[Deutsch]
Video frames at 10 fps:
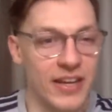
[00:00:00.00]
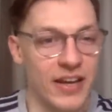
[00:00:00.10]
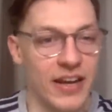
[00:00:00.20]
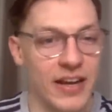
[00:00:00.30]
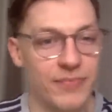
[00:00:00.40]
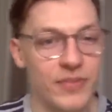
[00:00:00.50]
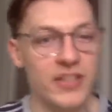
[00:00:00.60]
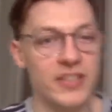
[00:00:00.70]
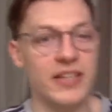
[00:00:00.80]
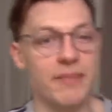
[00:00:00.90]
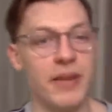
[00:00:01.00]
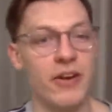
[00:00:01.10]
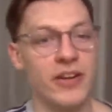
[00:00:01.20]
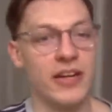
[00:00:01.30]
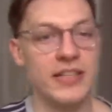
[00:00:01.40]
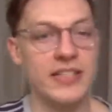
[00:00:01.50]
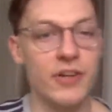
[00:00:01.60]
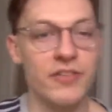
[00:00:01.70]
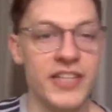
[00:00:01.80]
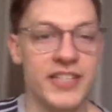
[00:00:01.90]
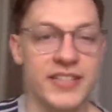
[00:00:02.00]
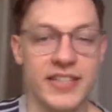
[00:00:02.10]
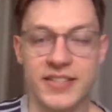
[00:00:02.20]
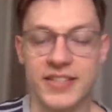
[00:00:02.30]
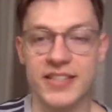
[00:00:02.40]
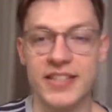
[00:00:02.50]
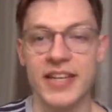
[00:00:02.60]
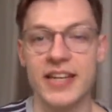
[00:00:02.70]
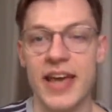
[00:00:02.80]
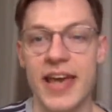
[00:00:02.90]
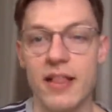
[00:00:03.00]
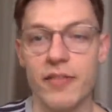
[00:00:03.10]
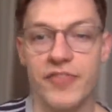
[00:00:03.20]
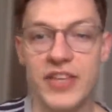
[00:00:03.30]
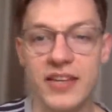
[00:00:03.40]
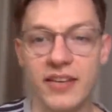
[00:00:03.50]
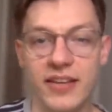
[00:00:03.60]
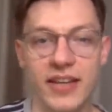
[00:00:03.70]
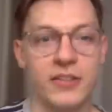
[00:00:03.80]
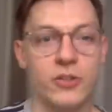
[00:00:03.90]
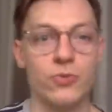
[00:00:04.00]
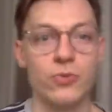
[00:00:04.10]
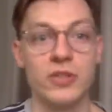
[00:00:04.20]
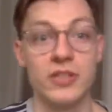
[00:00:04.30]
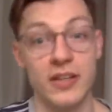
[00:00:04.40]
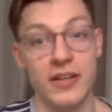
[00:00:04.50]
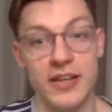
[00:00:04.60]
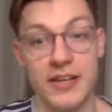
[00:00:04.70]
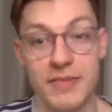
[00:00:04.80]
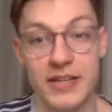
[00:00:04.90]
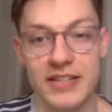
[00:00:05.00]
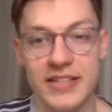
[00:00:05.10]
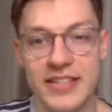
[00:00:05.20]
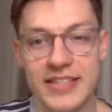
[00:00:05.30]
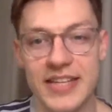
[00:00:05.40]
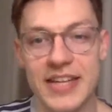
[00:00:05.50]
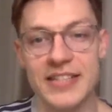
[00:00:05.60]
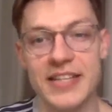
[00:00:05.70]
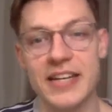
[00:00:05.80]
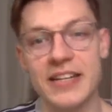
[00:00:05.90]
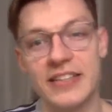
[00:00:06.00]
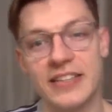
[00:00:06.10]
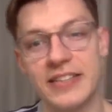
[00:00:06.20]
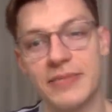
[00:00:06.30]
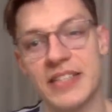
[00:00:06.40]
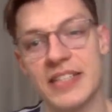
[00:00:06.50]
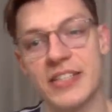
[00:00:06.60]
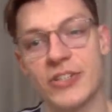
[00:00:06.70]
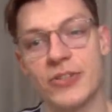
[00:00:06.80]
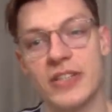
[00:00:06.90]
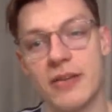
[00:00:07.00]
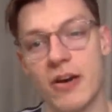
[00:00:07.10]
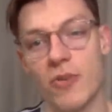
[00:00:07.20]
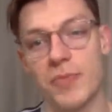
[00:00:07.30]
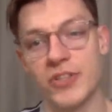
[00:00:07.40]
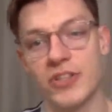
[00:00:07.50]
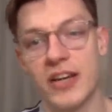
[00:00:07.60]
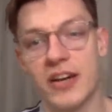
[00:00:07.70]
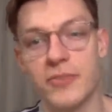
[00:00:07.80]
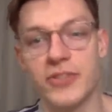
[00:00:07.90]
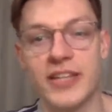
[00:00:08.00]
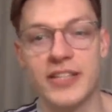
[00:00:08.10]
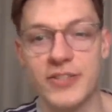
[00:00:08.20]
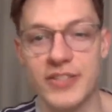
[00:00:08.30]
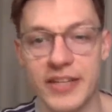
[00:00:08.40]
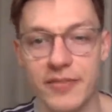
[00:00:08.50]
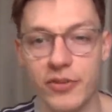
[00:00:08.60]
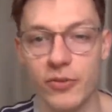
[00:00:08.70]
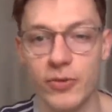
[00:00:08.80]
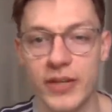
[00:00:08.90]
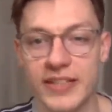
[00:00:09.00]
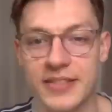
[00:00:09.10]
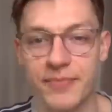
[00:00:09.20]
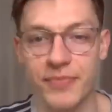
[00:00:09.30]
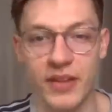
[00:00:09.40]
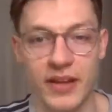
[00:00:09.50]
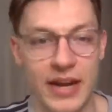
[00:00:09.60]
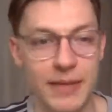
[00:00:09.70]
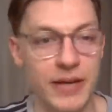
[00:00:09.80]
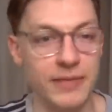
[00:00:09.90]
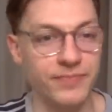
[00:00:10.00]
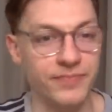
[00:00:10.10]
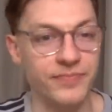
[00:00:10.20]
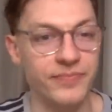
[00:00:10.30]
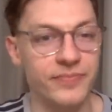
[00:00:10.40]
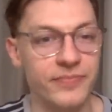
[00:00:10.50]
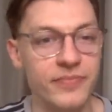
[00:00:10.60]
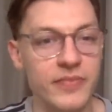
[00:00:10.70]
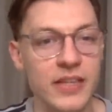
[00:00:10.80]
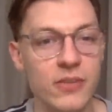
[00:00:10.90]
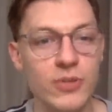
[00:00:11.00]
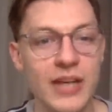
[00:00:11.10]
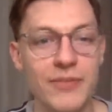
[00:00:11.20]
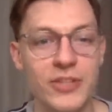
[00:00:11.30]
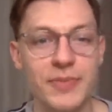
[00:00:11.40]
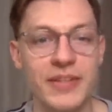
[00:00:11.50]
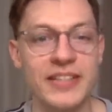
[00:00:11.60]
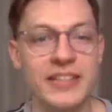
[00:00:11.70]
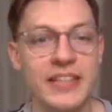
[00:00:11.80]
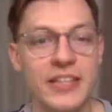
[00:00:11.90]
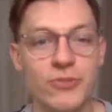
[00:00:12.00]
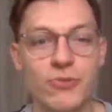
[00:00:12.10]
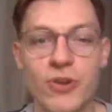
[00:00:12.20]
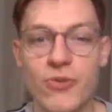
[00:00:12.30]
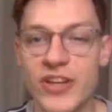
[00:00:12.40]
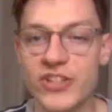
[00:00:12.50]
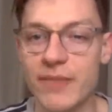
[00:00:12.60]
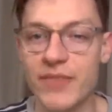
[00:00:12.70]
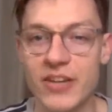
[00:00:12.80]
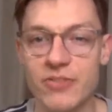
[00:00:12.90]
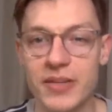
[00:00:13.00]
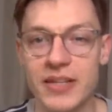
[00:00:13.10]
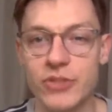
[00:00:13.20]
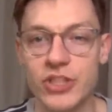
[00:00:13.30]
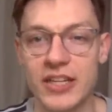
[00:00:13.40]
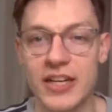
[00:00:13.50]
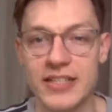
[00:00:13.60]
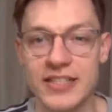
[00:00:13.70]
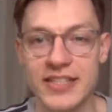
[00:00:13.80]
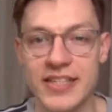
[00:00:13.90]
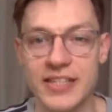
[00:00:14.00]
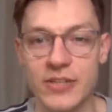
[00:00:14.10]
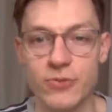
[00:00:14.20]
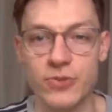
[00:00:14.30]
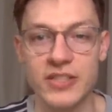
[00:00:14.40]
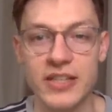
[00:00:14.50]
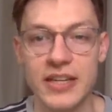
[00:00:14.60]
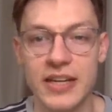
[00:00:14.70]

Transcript: Ähm, Submariner 126610 LV, richtig gut. Immer, einen sehr, sehr, äh, immer sehr, sehr schön hier auch besondere Modelle zu sehen von Rolex. Hammer. Guten Abend aus Berlin. Tudor Ranger am NATO-Band am Start. Sehr, sehr gut.